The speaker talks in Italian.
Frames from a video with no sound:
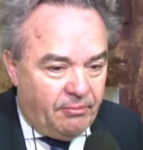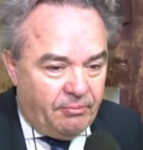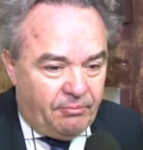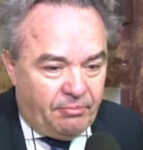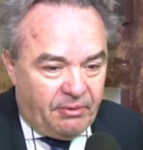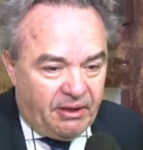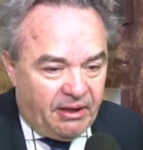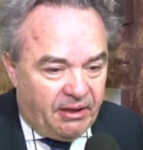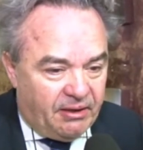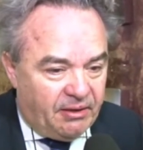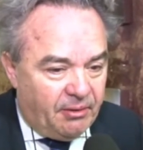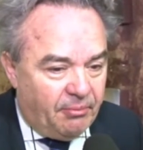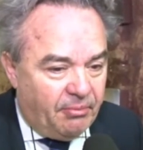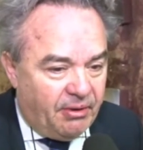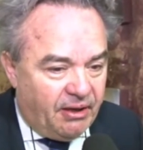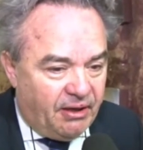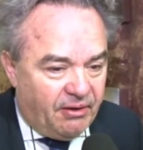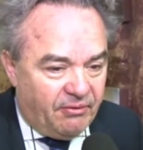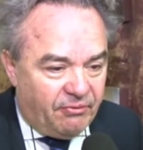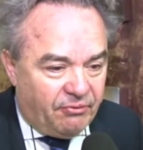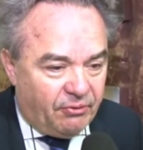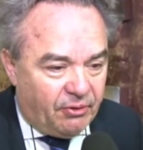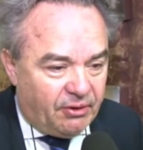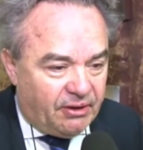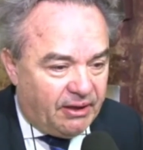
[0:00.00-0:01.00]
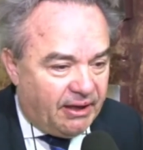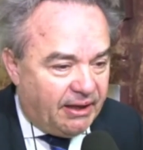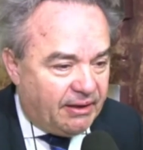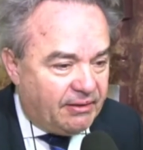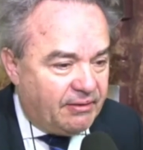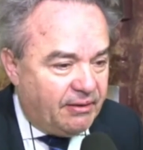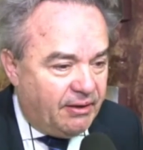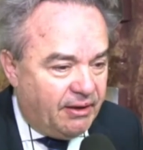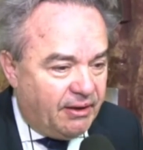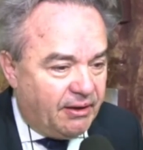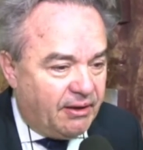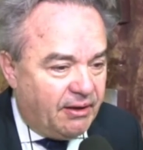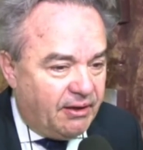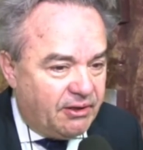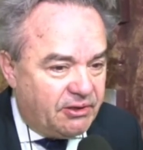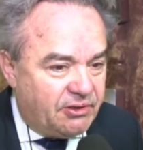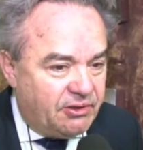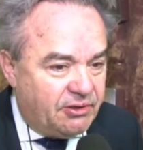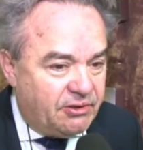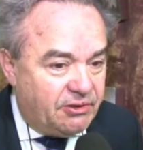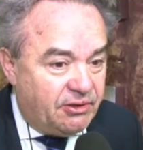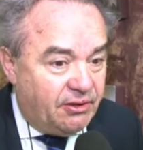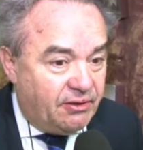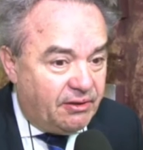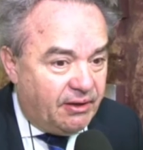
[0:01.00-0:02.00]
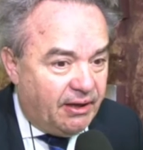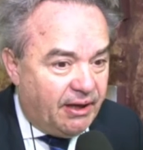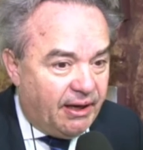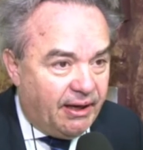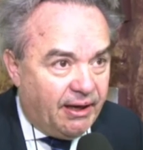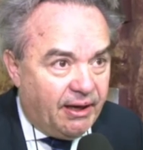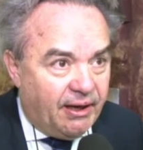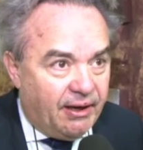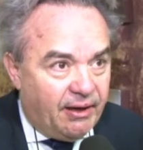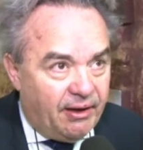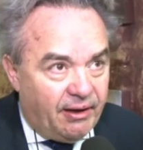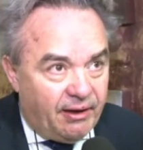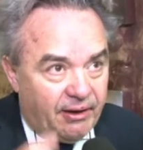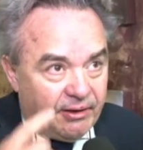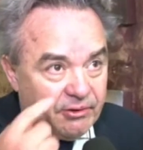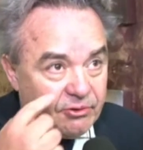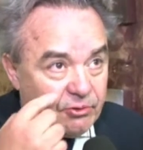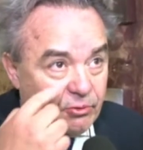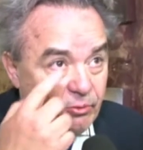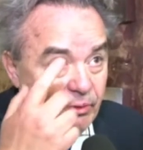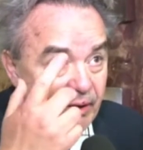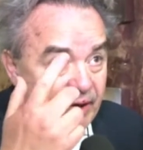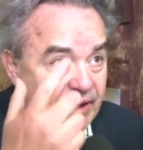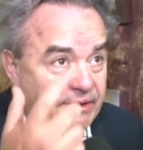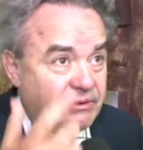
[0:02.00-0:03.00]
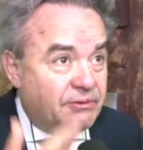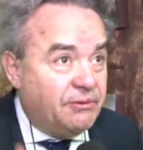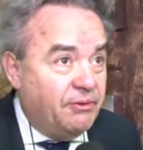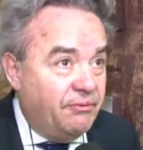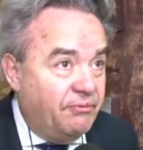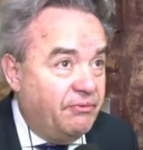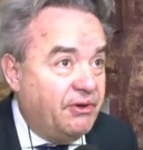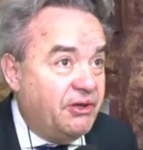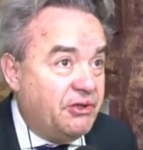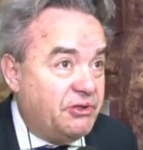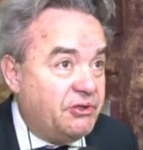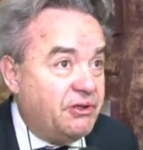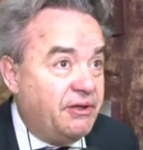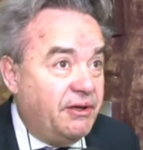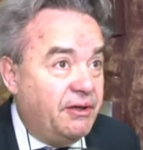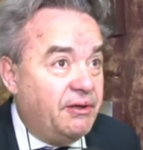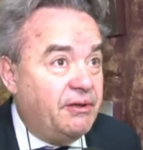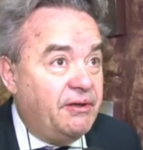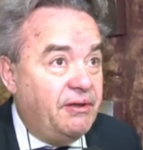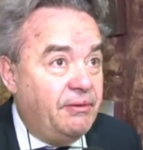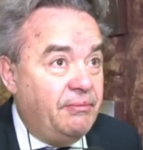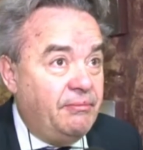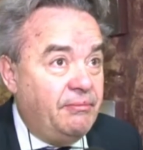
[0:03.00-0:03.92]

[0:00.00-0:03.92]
piedi ben affondati nella classicità e sguardo invece